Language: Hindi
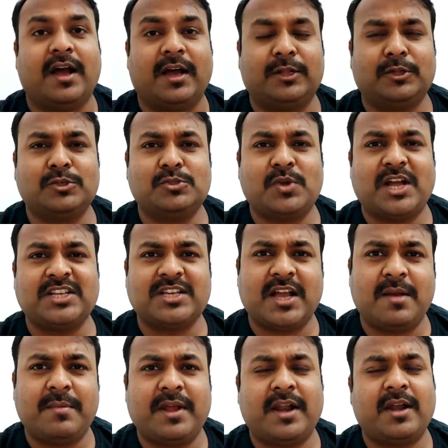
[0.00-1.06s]
दोस्तों आज का
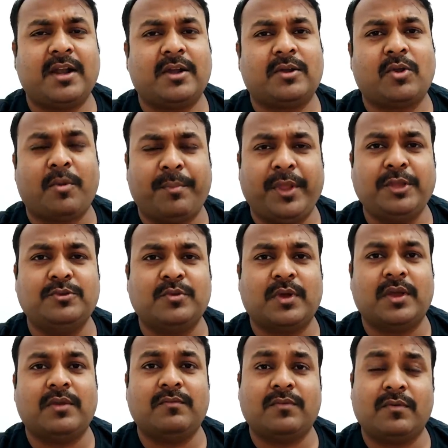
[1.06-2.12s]
हमारा टॉपिक जो
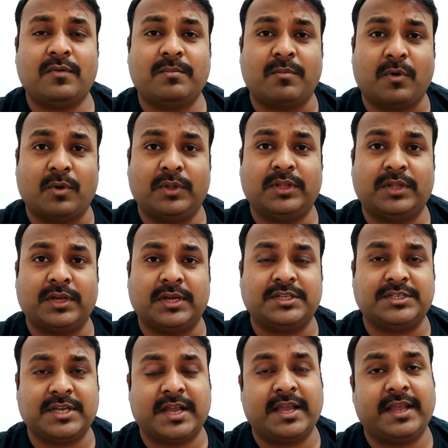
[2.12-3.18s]
है वो बहुत
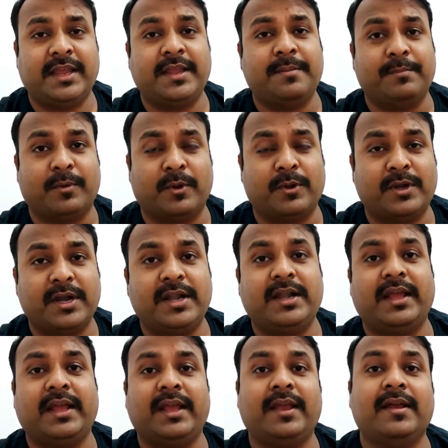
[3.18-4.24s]
अच्छा है
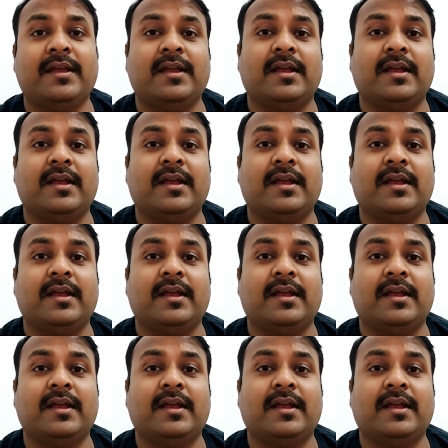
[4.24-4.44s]
इम्पोर्टेंट है